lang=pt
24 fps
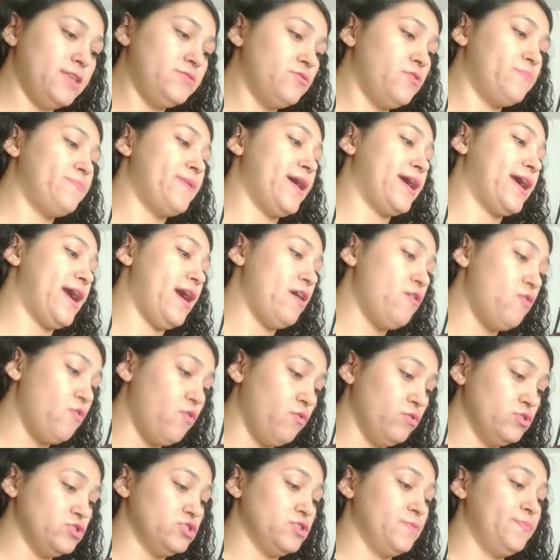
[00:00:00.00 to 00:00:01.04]
Vou pagar
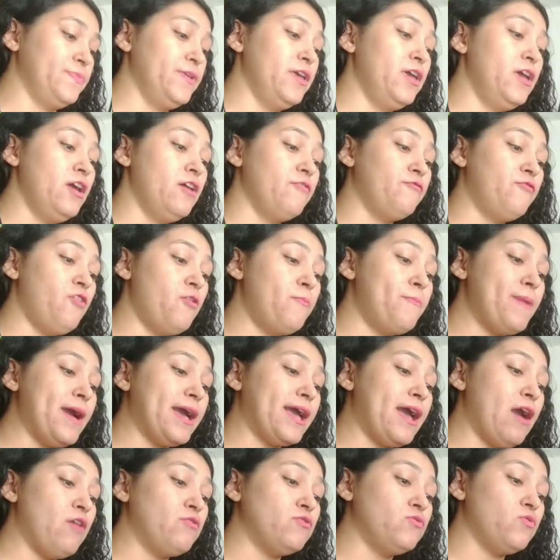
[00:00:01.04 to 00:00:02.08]
hoje. Vou
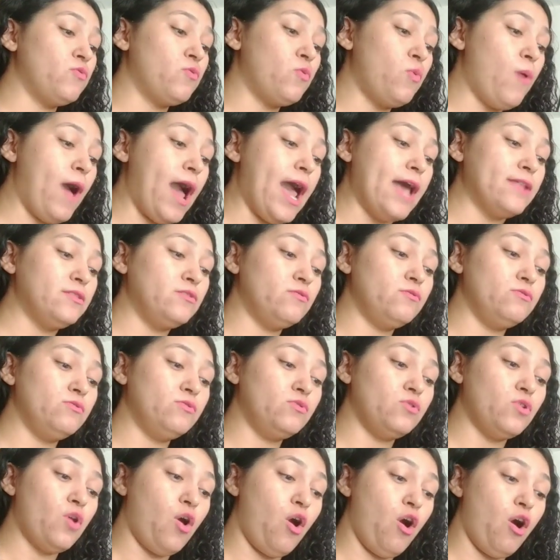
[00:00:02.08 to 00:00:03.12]
pagar o do 4
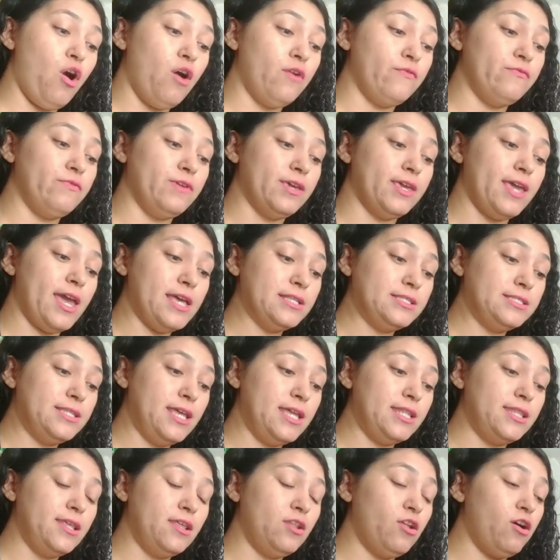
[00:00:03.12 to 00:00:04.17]
do 9, que é
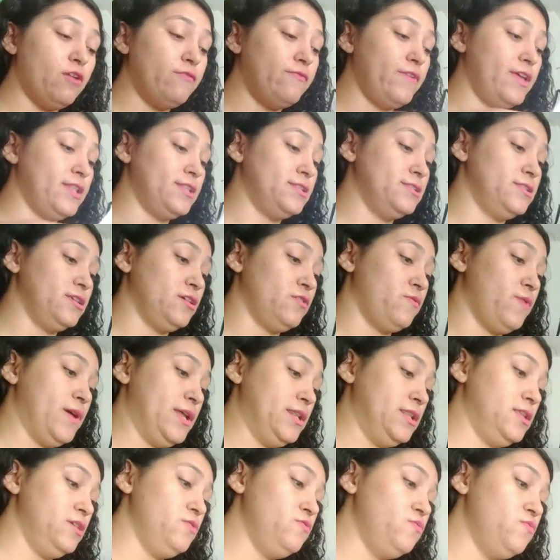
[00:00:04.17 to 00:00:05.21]

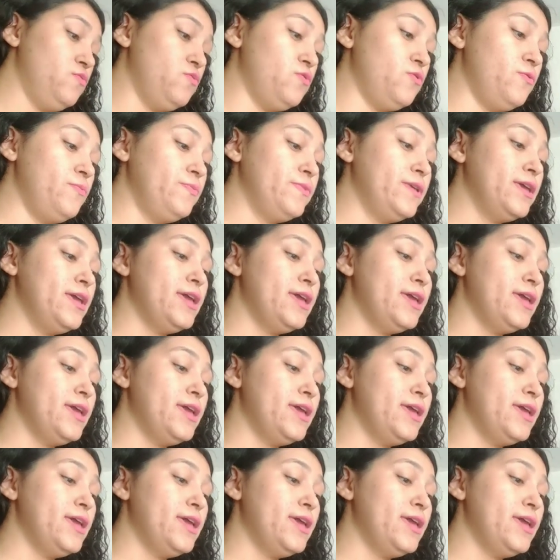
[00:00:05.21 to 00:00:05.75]
190,51.